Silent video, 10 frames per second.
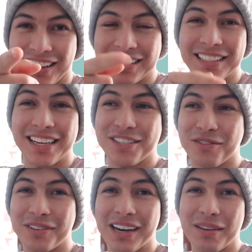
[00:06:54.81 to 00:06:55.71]
¿Quién se ha
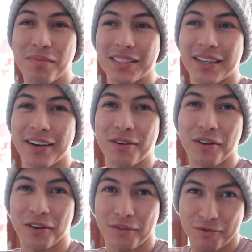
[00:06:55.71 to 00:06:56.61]
hecho una limpieza de
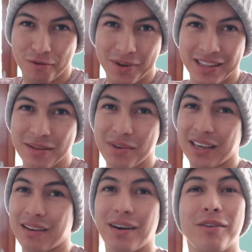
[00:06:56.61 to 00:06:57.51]
colon?
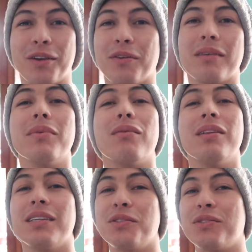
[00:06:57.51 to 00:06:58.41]
Coménteme aquí abajo, quiero que me
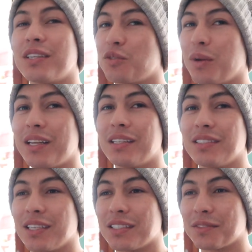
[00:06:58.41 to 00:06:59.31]
cuente sus
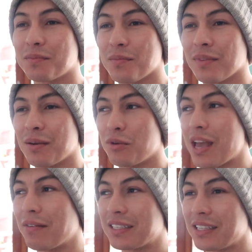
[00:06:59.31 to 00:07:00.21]
experiencias.
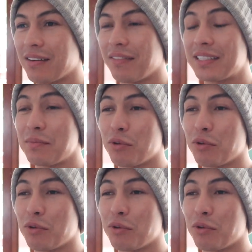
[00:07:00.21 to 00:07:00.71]
Voy a llevarse, a ver si